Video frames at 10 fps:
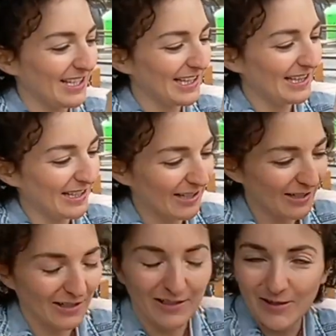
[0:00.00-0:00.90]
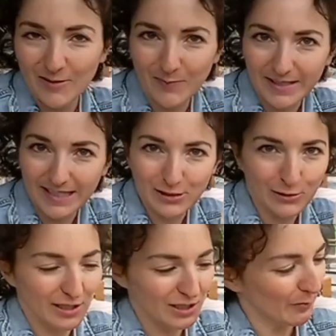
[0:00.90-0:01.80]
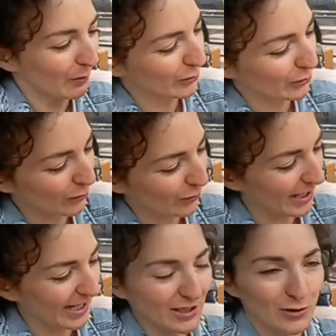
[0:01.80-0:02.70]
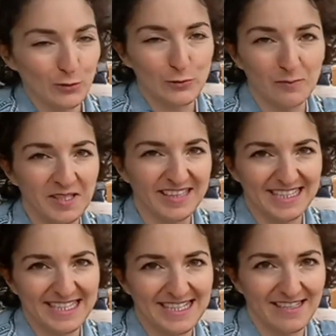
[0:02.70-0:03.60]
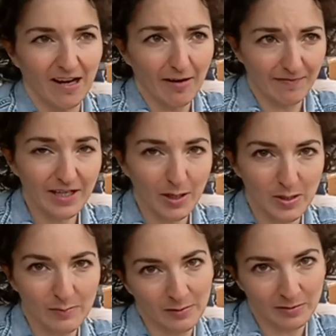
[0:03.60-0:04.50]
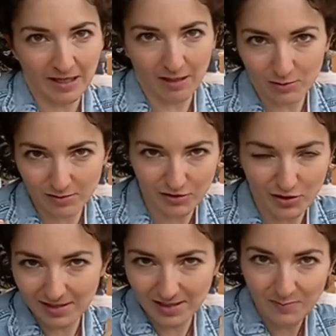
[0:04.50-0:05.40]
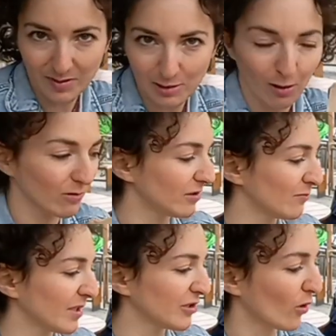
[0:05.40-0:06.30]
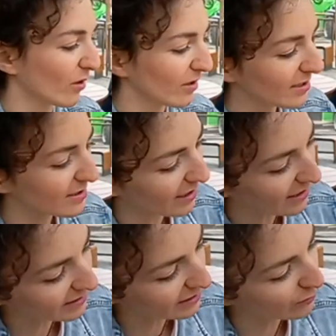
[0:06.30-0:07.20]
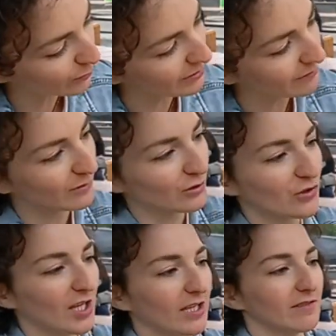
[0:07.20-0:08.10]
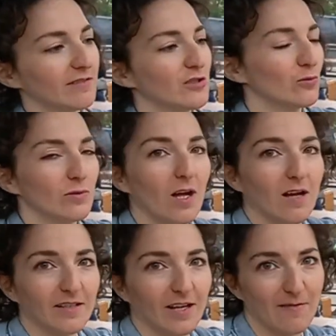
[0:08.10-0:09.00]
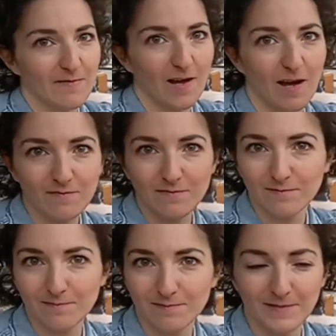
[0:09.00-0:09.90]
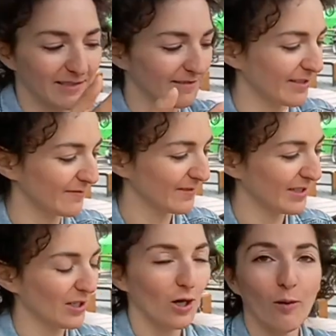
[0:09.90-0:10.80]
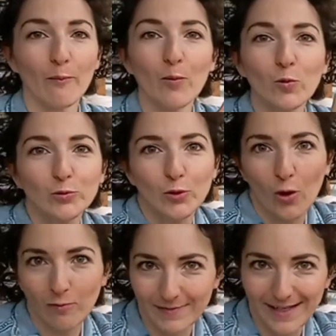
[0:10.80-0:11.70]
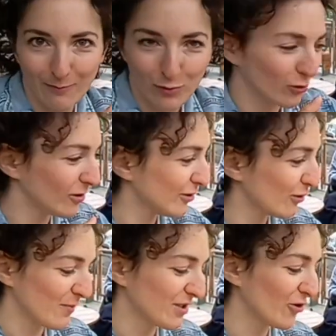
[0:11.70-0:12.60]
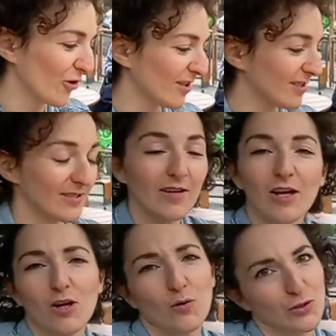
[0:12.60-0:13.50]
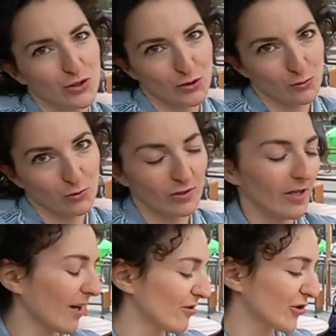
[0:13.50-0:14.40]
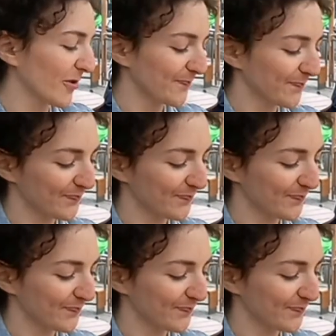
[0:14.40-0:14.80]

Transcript: Il eh, pacchetto da asporto è assolutamente senza grafica, prima non era così, c'era sempre il logo del McDonald's, anche qui non c'è nessuna grafica, niente. Muto, è ammutolito il McDonald's. Questo è succo d'arancia.